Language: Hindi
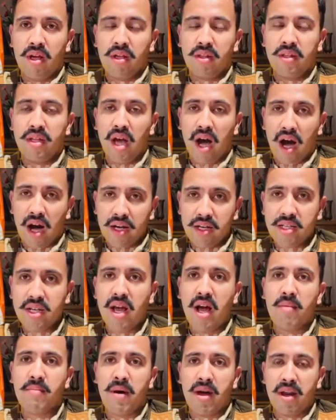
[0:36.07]
ध्यान से
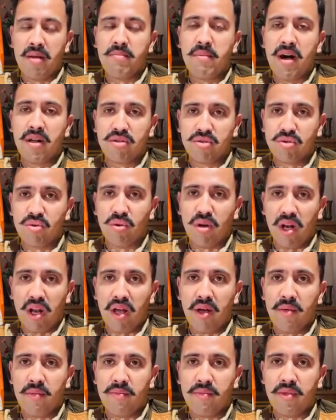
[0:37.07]
हमारी बात सुन ले
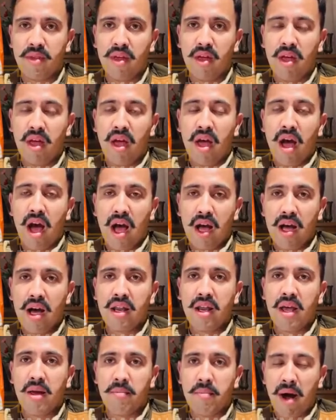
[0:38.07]
अगर
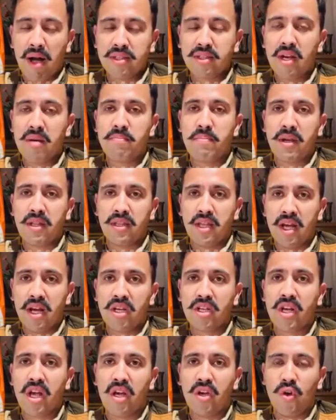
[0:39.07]
हिमाचल प्रदेश
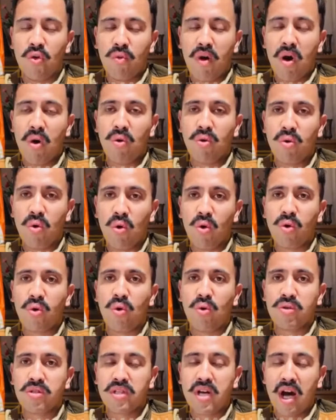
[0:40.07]
के युवाओं को
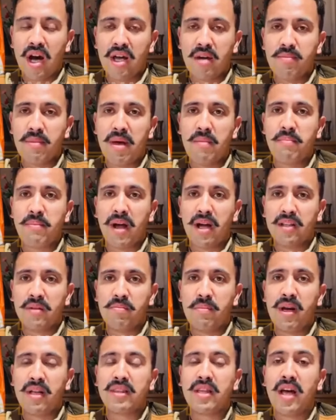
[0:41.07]
रोजगार में
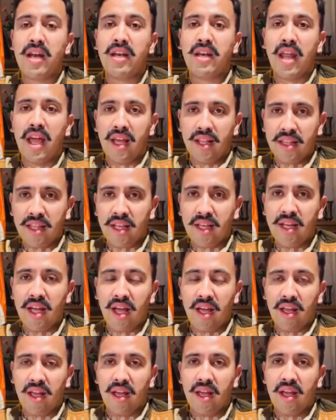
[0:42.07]
प्राथमिकता नहीं दी
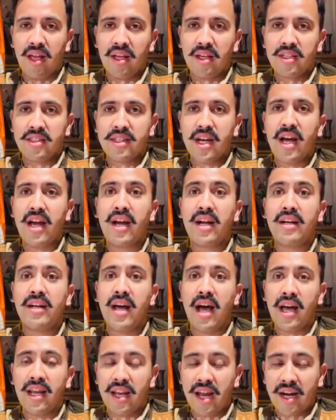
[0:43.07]
गई चाहे
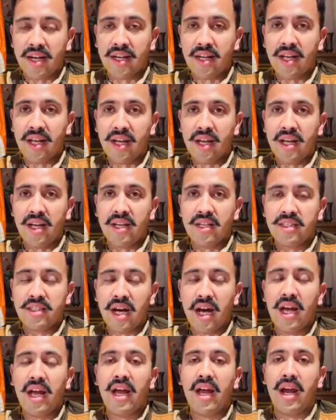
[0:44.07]
डायरेक्ट
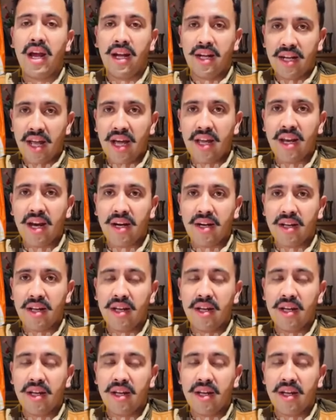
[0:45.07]
चाहे इनडायरेक्ट